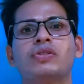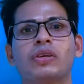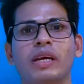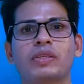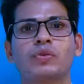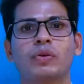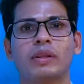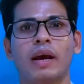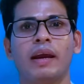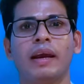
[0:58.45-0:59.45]
स्ट्रेस
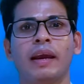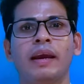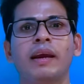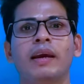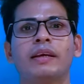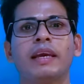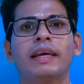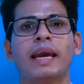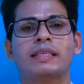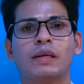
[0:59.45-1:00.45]
होता है कि
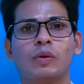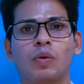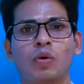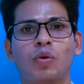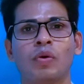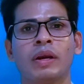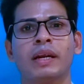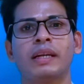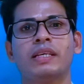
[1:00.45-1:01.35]
कैसे लोग होंगे